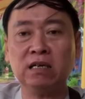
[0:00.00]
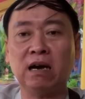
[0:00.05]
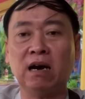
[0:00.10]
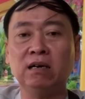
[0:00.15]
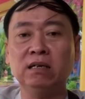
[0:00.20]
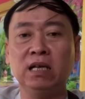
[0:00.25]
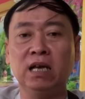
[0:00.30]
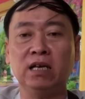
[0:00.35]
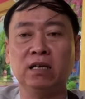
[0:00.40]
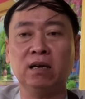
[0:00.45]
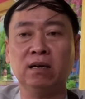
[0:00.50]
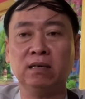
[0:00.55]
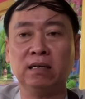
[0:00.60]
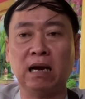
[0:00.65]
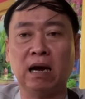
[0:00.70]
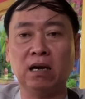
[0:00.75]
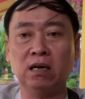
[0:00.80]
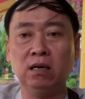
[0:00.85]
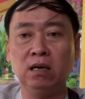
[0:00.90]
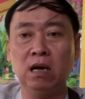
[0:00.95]
trở về trên
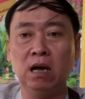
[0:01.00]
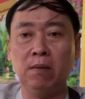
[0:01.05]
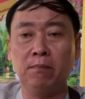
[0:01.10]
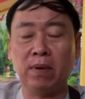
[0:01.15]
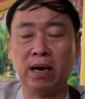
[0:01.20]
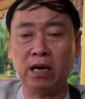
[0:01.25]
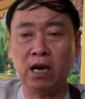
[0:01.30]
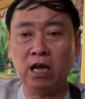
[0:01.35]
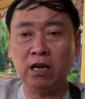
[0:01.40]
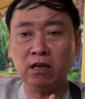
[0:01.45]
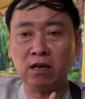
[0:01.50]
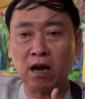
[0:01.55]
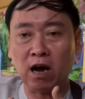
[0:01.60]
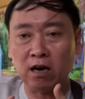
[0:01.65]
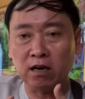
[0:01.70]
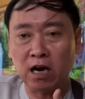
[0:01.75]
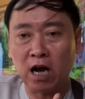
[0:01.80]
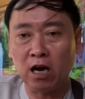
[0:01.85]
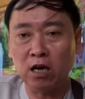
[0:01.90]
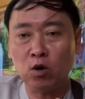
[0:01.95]
trện mà để
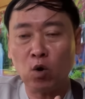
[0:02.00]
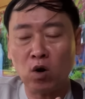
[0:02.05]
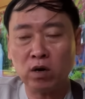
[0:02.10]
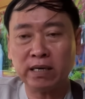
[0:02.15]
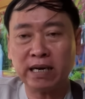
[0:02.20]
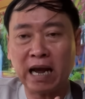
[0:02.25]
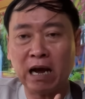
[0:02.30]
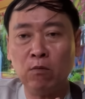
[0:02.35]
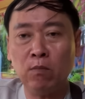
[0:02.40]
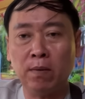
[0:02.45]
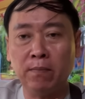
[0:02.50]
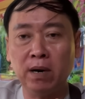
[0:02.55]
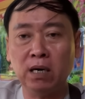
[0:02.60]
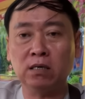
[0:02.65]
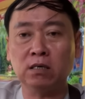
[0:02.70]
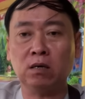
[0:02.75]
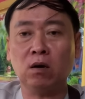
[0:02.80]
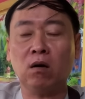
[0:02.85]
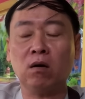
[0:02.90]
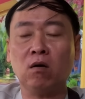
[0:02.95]
chờ đợi con cáo mà
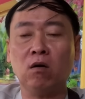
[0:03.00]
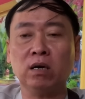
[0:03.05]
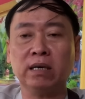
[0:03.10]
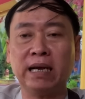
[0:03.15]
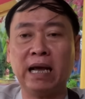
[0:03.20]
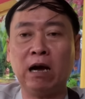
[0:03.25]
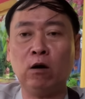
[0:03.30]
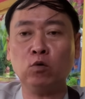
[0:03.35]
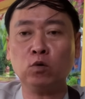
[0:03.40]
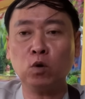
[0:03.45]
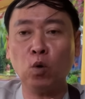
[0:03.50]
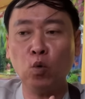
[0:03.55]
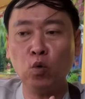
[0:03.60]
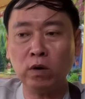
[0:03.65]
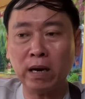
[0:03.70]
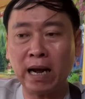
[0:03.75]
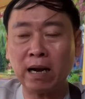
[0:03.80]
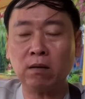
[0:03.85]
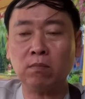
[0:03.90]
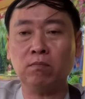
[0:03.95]
mừng cho con cáo
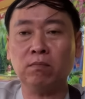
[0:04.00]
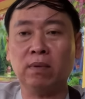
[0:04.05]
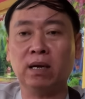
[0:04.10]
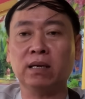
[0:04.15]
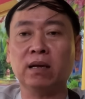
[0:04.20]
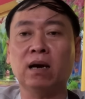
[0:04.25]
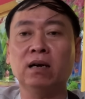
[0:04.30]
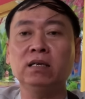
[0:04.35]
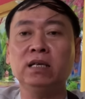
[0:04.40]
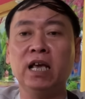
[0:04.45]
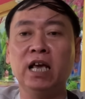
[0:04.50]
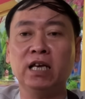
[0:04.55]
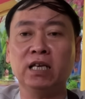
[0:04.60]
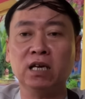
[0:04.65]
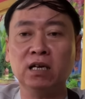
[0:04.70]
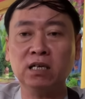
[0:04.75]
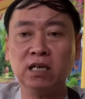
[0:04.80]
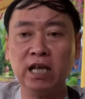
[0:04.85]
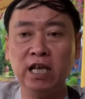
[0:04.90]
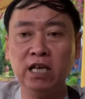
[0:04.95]
tu đắc mà trở về
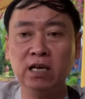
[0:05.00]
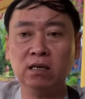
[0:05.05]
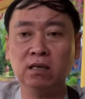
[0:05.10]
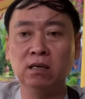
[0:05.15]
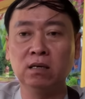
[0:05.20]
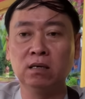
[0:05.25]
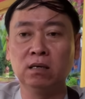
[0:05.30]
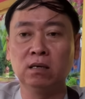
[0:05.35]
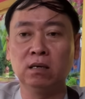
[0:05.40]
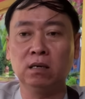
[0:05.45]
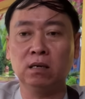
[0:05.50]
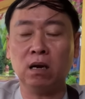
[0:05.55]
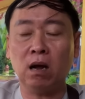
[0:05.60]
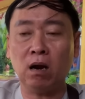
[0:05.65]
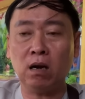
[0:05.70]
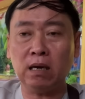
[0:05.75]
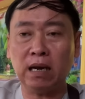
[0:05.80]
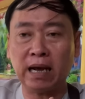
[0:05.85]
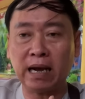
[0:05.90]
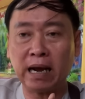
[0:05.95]
trên thiên
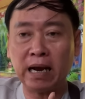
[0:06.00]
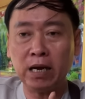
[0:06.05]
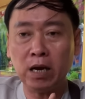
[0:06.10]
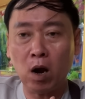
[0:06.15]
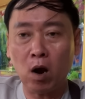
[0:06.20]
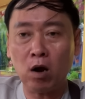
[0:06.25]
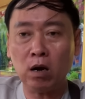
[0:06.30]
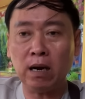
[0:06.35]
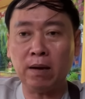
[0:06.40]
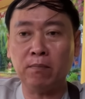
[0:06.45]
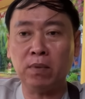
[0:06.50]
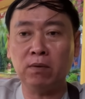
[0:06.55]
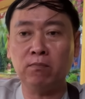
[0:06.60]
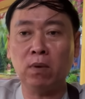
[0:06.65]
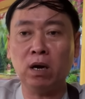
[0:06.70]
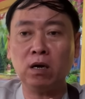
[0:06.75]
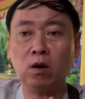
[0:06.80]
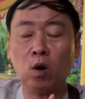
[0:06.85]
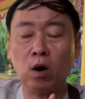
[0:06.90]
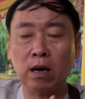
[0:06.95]
đó là cái đó là mình
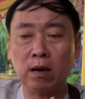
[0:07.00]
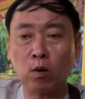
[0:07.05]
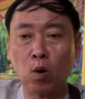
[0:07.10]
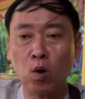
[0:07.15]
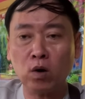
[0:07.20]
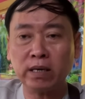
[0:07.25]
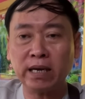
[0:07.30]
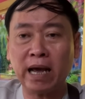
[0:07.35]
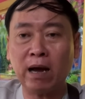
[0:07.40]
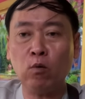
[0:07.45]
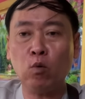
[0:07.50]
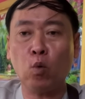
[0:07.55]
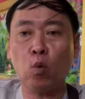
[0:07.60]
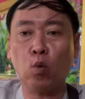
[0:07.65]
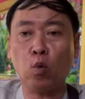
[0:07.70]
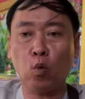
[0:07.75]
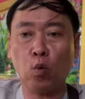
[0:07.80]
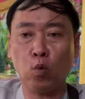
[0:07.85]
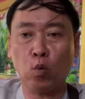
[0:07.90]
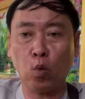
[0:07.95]
mới gọi là con cháu của
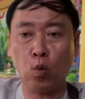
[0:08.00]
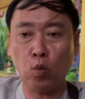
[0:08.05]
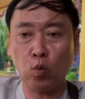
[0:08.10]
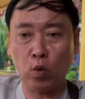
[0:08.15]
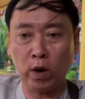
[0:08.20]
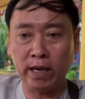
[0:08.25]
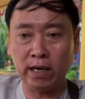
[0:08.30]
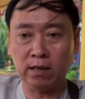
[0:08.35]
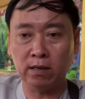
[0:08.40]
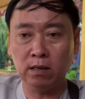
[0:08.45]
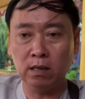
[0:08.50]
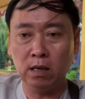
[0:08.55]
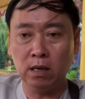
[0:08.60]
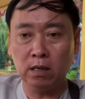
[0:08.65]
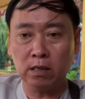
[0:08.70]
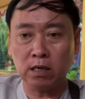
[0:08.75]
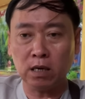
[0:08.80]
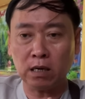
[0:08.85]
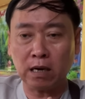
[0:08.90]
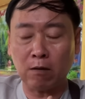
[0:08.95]
của của quyền
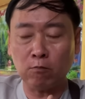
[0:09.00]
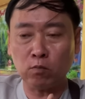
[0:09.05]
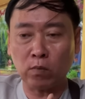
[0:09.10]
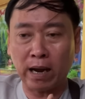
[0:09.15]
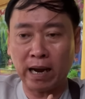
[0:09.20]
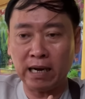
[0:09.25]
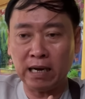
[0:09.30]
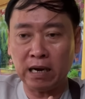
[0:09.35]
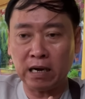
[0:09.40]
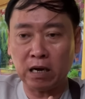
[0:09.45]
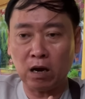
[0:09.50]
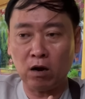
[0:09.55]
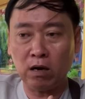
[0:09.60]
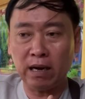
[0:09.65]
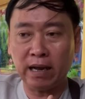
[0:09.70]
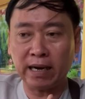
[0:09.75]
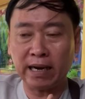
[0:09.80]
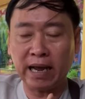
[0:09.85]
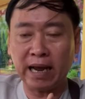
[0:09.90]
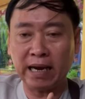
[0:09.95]
chứ không phải là nói
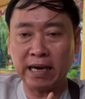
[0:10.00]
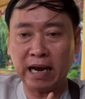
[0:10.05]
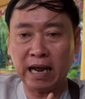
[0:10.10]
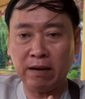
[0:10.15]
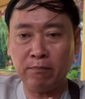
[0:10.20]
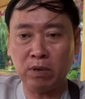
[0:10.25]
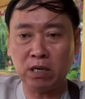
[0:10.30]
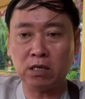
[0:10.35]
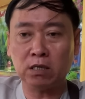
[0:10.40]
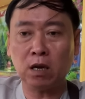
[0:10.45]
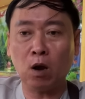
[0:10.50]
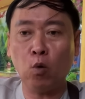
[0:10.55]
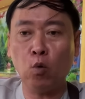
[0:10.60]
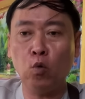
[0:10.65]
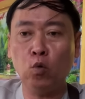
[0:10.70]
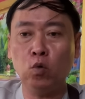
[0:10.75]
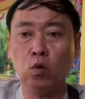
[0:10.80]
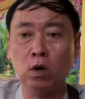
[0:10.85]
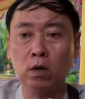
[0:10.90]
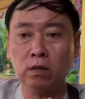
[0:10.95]
là ngày nay mình
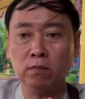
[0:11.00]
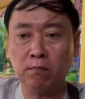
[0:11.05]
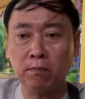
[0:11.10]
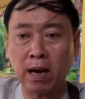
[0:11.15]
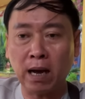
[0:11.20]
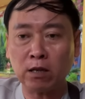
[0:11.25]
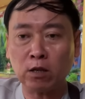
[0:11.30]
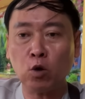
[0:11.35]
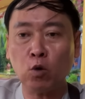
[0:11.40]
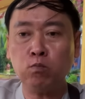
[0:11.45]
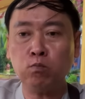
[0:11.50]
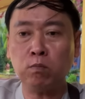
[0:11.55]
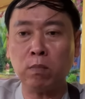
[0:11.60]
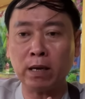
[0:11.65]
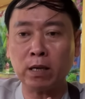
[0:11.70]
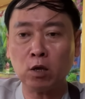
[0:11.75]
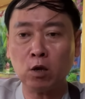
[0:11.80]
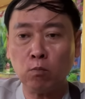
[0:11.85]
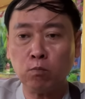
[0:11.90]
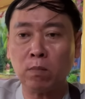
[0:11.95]
tu ba chút
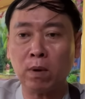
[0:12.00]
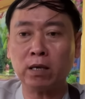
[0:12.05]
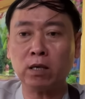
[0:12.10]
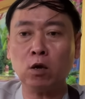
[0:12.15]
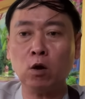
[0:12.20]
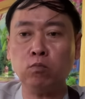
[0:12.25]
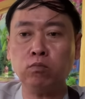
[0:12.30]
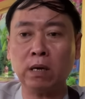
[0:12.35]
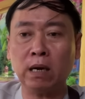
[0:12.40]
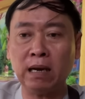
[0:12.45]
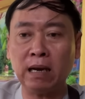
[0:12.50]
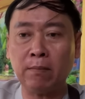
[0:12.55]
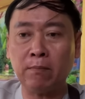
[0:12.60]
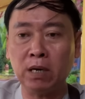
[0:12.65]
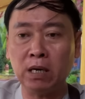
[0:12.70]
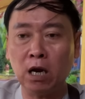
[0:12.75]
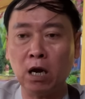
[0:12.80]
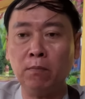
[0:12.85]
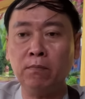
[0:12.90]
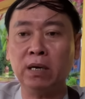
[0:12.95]
ba chút ba chút cái là
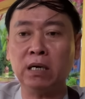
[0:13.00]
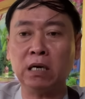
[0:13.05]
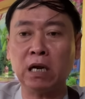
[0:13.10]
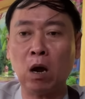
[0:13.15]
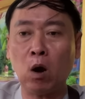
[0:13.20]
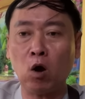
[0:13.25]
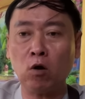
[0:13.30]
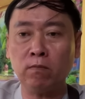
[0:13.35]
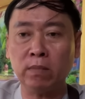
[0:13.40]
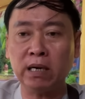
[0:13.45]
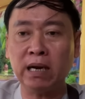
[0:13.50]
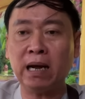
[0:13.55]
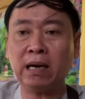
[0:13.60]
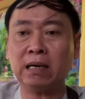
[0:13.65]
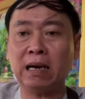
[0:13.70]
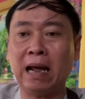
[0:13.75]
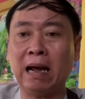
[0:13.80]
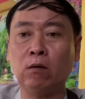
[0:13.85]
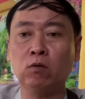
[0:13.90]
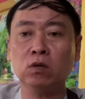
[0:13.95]
mình nói mình ngon mình đắc
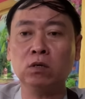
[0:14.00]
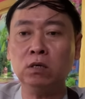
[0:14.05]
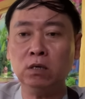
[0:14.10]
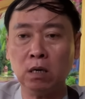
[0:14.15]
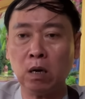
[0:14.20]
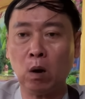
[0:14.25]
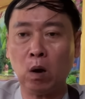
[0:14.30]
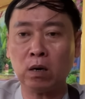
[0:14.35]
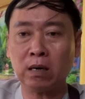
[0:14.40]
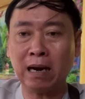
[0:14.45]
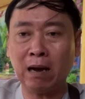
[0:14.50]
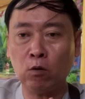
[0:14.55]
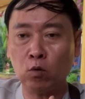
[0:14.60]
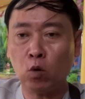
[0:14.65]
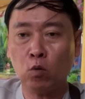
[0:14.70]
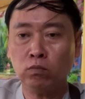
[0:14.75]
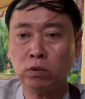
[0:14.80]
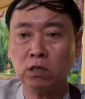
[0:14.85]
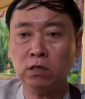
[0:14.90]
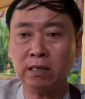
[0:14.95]
đạo chưa ngon đâu
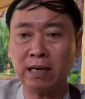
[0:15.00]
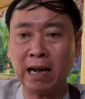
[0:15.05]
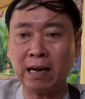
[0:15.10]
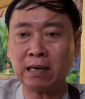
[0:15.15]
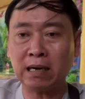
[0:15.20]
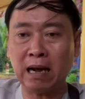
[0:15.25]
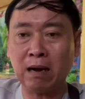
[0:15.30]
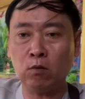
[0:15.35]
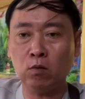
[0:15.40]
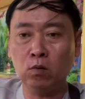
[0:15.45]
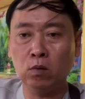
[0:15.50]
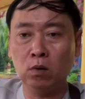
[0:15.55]
cũng chưa đắc đâu